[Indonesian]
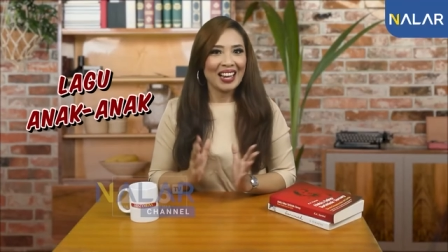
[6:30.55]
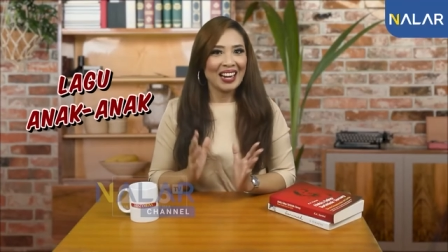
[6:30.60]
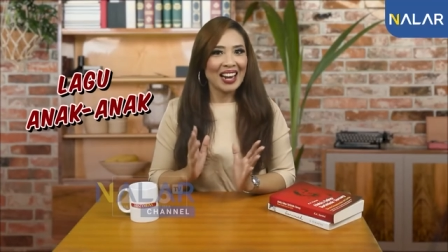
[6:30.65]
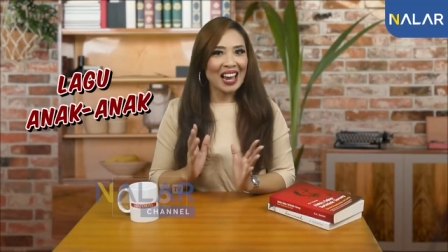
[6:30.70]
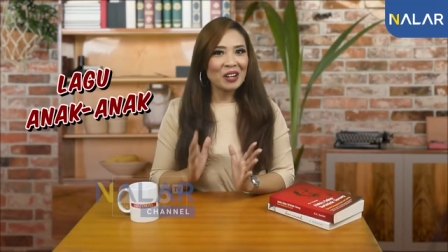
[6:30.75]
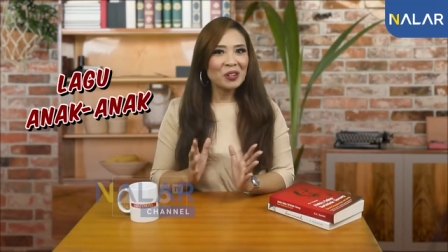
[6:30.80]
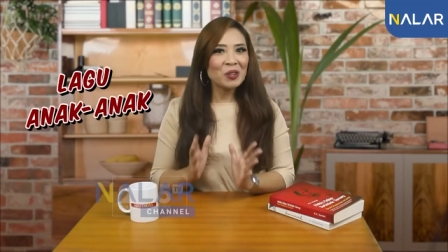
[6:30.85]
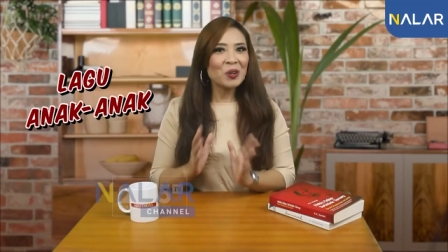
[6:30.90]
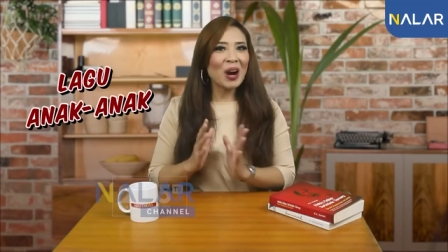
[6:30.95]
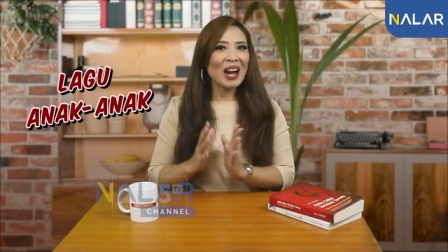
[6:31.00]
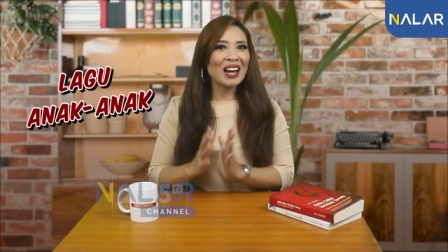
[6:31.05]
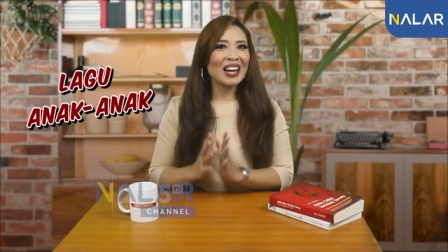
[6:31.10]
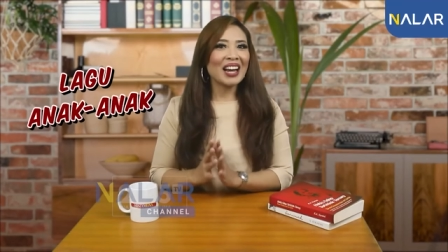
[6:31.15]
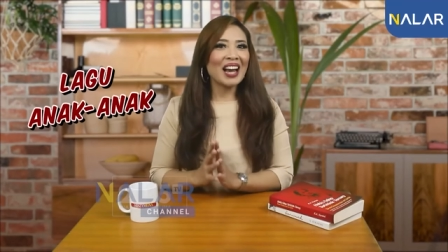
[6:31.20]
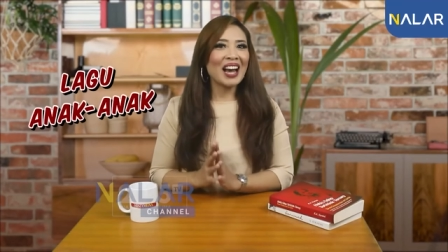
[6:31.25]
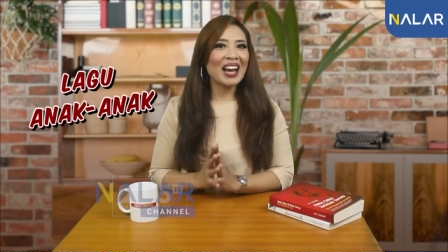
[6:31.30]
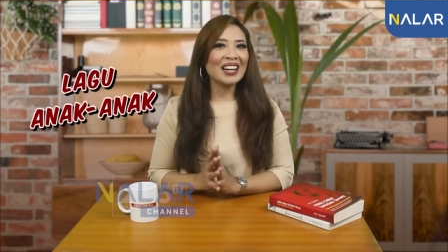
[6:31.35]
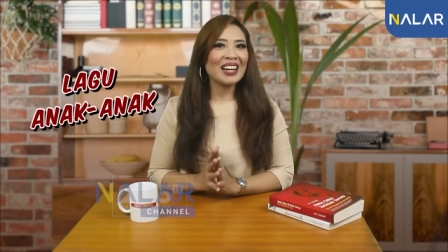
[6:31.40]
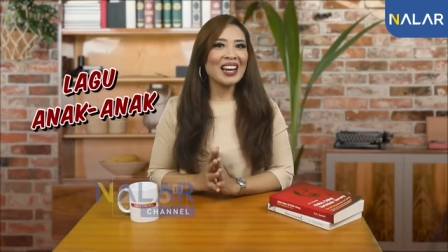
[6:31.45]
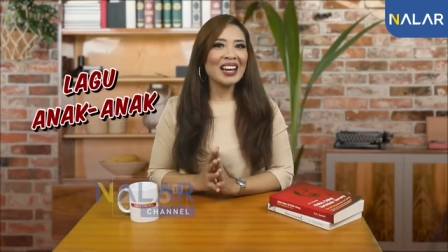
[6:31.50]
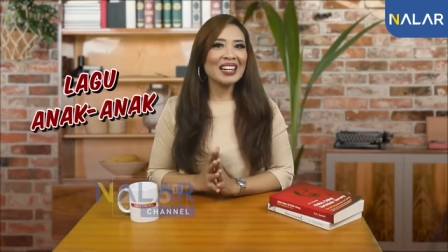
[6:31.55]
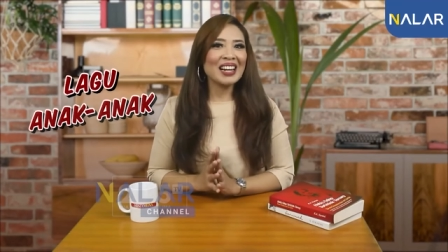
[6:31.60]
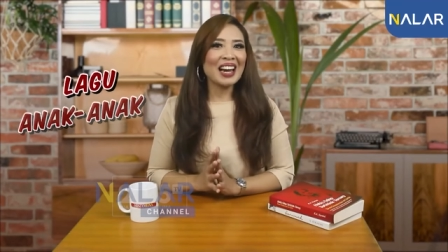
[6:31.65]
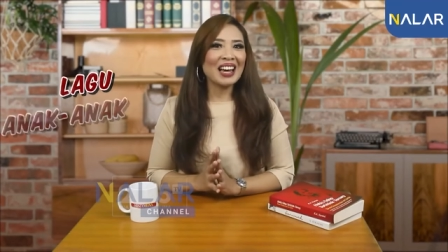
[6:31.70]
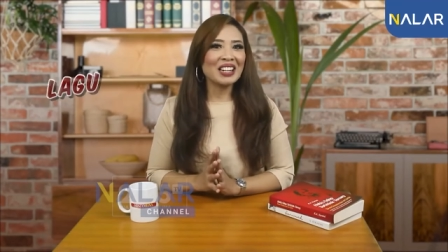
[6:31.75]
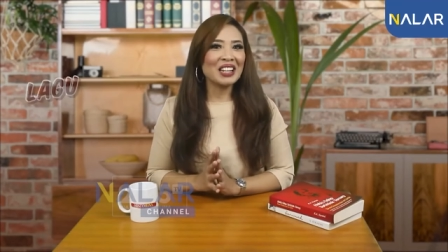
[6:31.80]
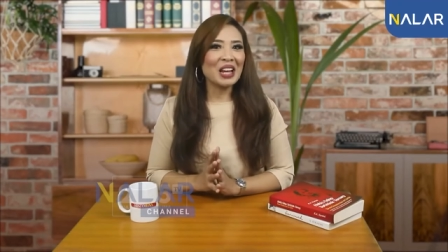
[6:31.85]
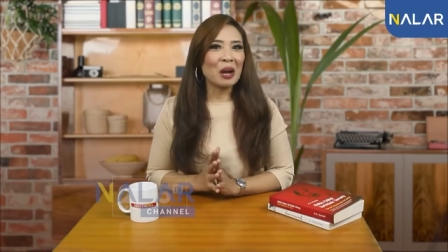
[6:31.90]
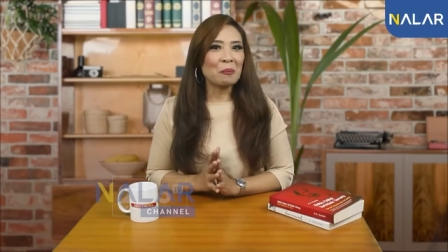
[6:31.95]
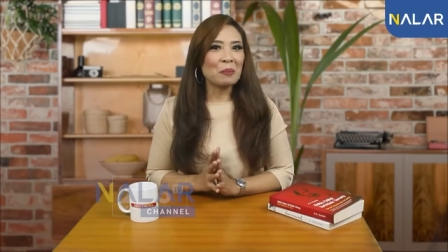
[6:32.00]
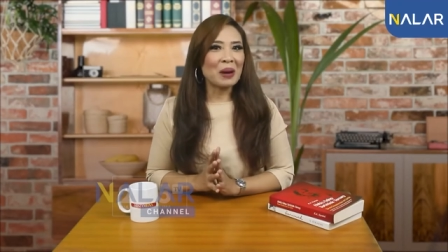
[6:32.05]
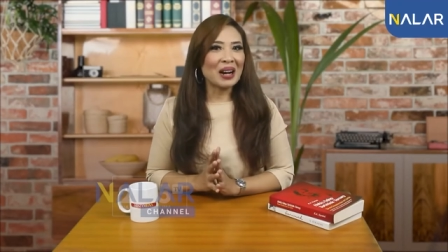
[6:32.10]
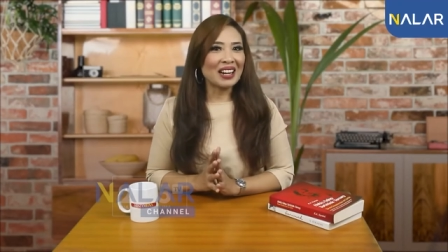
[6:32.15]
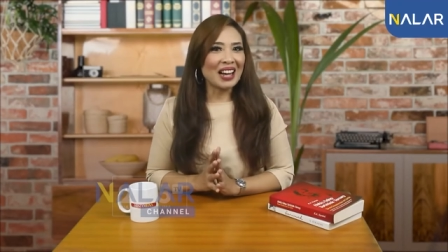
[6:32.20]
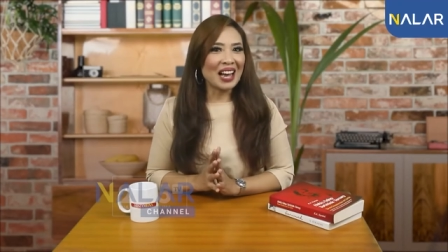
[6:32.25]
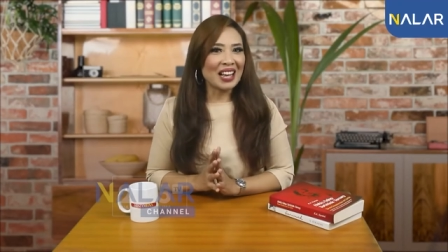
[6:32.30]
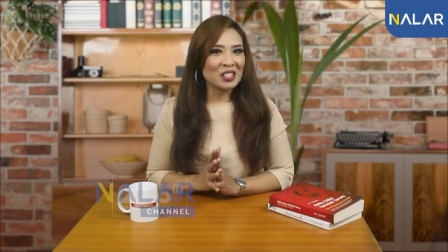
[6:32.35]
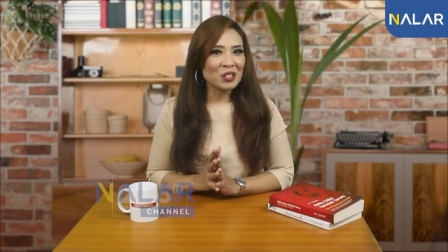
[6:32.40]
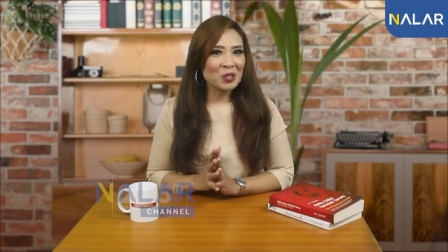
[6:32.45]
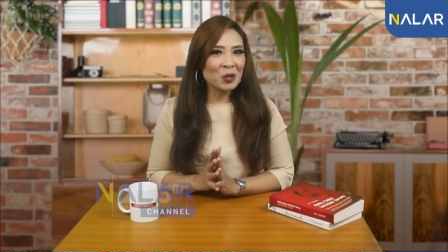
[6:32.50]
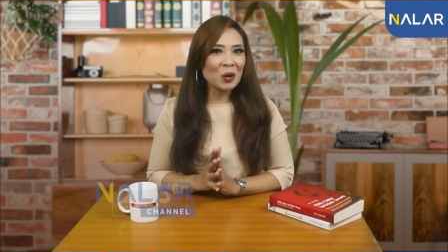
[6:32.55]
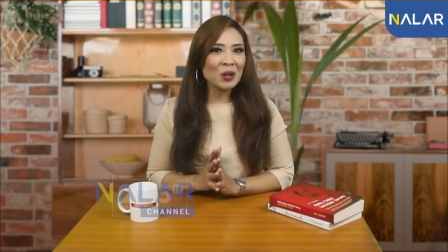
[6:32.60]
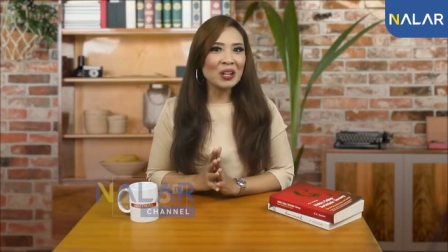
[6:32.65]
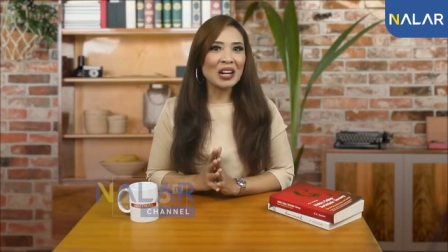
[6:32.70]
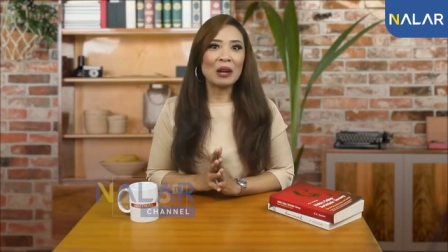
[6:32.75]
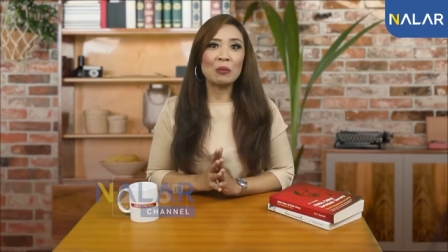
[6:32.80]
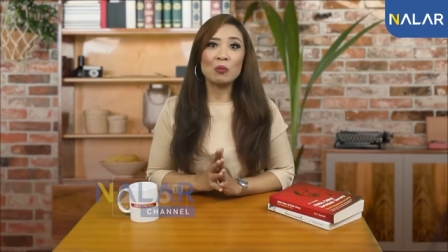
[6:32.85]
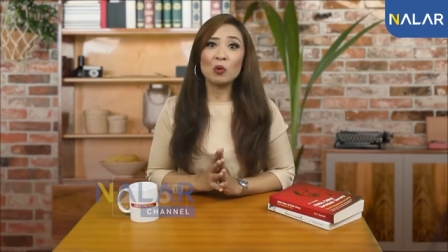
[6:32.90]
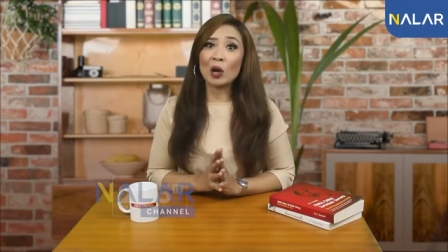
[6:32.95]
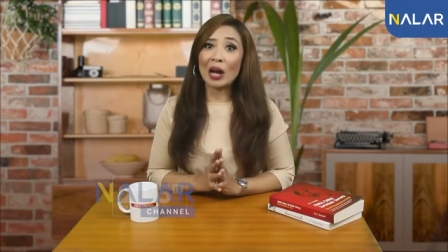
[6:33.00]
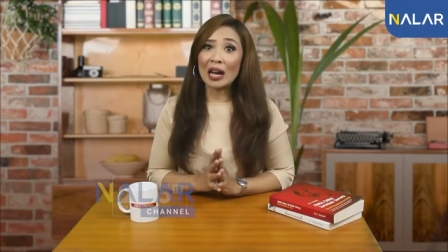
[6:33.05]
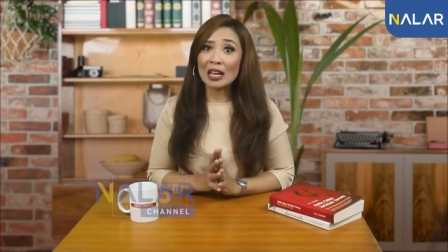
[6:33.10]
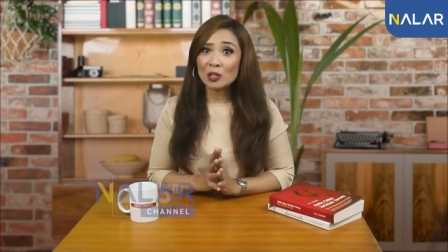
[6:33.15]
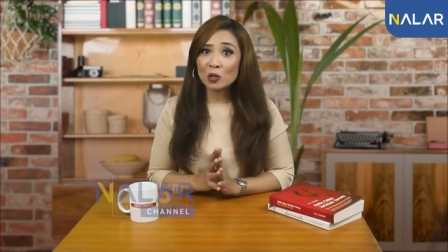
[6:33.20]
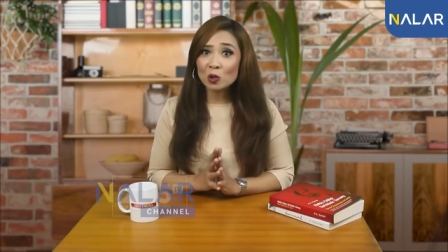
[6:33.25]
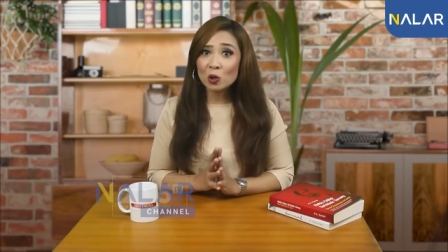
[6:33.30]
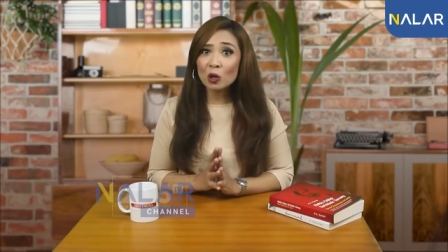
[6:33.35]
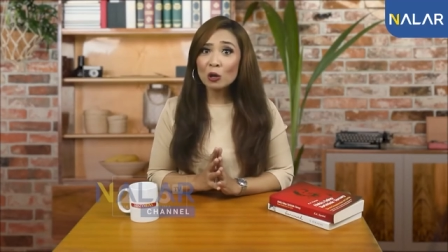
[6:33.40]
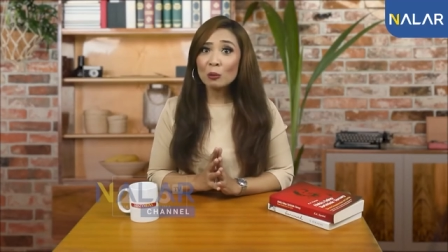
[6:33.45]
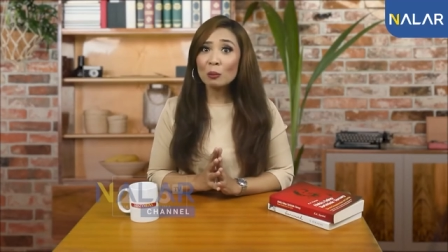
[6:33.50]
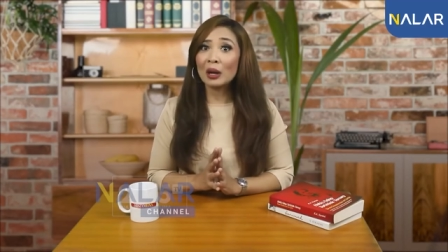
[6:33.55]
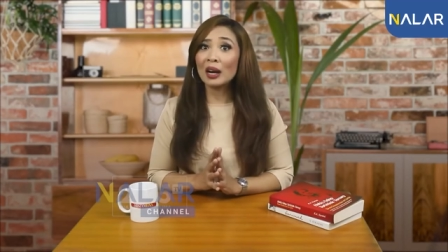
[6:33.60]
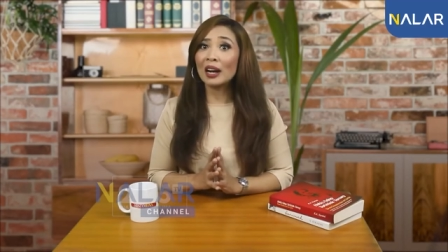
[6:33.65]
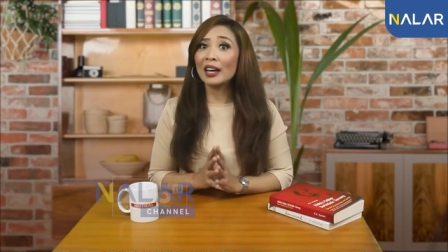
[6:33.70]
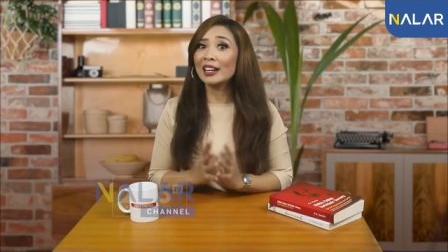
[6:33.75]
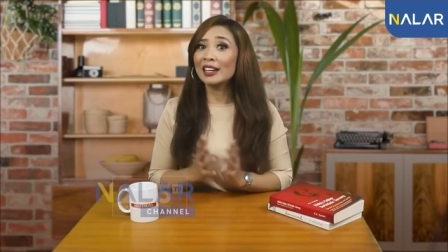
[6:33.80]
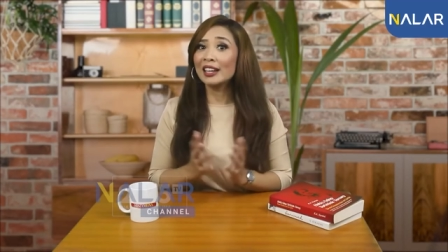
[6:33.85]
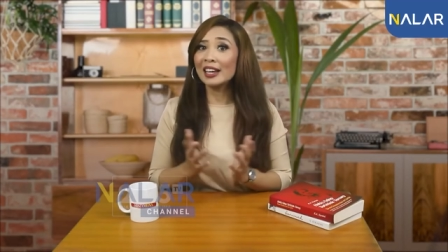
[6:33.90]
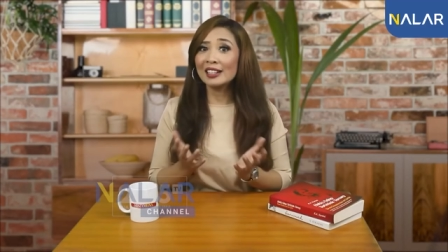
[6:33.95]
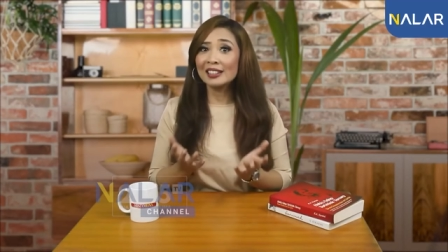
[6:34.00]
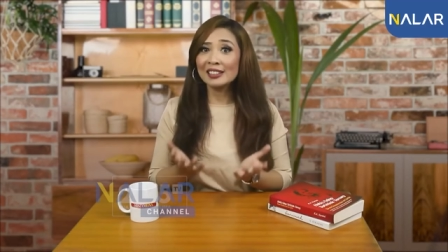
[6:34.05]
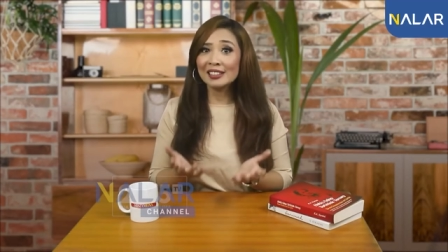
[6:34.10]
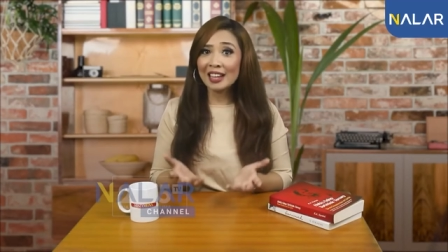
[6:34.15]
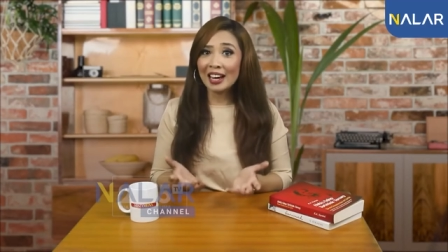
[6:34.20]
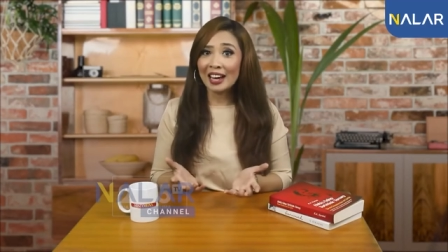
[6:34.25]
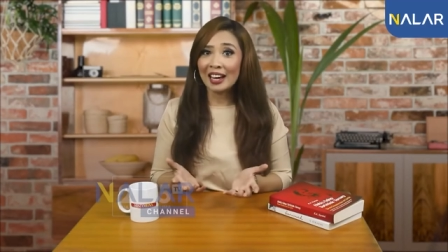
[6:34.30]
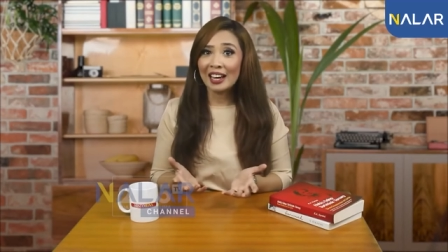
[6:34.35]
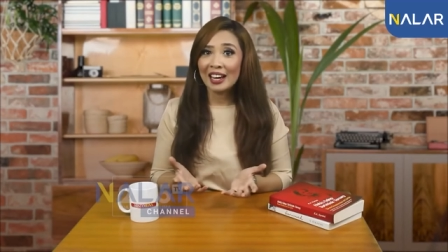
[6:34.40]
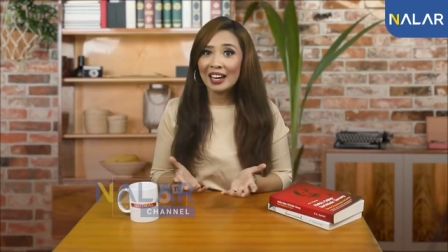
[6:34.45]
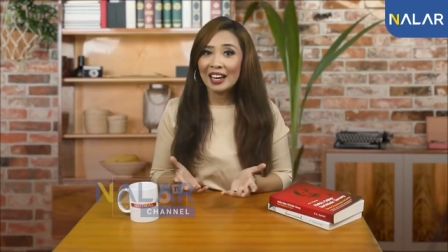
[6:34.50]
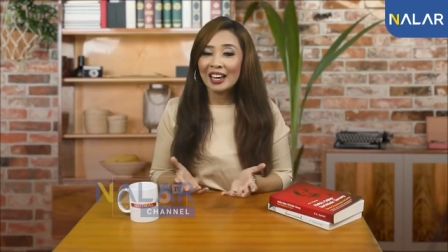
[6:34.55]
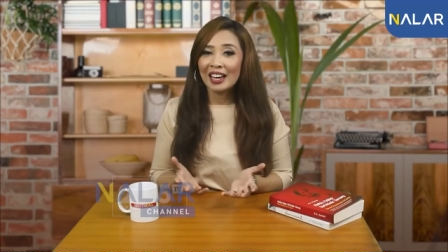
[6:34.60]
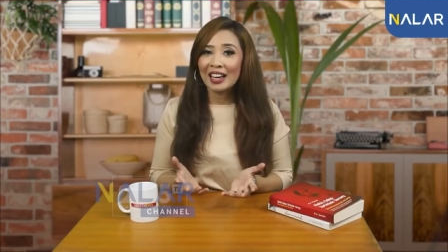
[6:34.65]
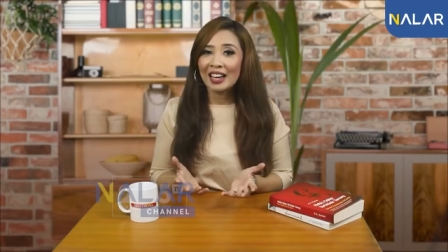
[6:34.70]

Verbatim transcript: Lagu anak-anak karya Pak Kasur dan Bu Kasur melegenda,